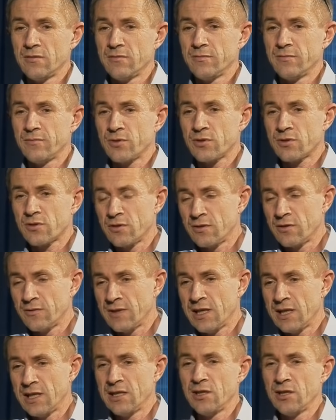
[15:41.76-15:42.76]
y,
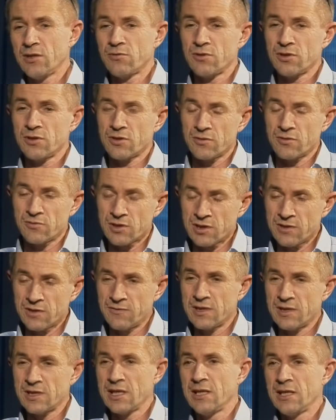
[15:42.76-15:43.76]
poszkodowani, którzy są
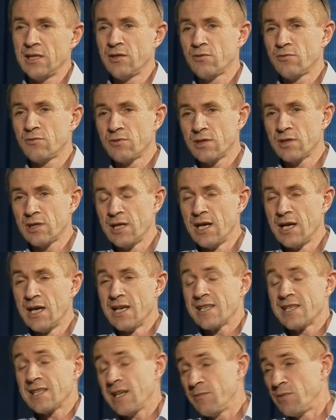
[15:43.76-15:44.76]
skrzywdzeni, którzy
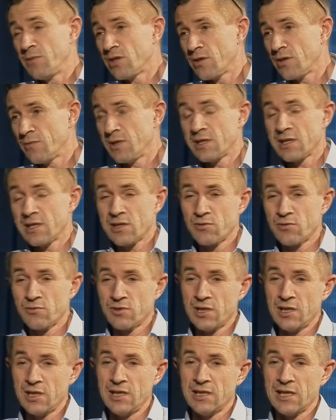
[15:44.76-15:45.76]
sami sobie
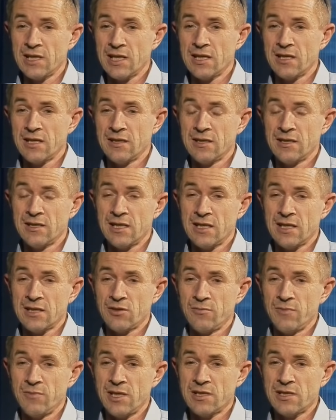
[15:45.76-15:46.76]
zasłużyli na, na
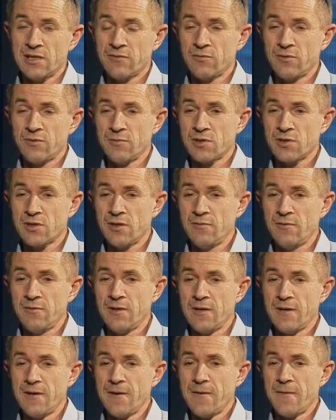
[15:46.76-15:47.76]
to miejsce, w którym są,
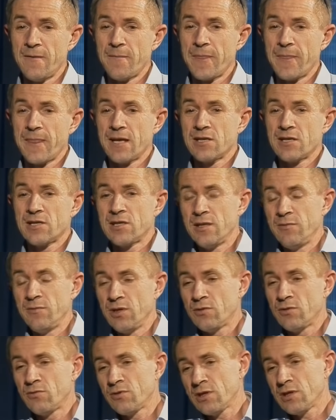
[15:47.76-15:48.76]
z
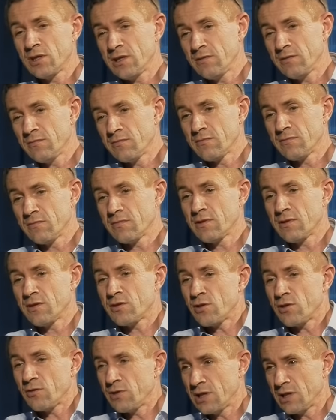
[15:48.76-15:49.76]
tymi, którzy
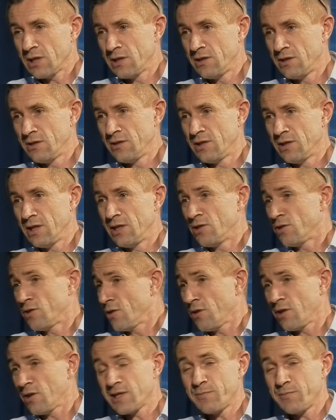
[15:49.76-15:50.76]
chcą się dzielić.
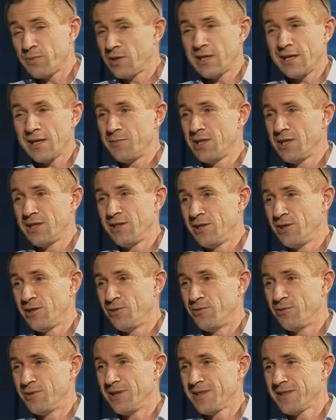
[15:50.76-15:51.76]
Ciągle spotykam jednych i
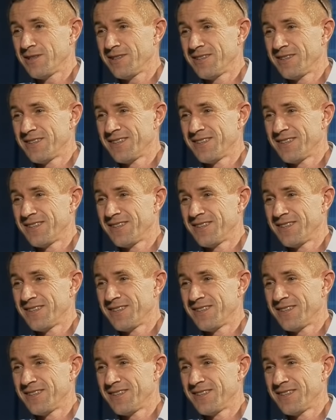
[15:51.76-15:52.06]
drugich.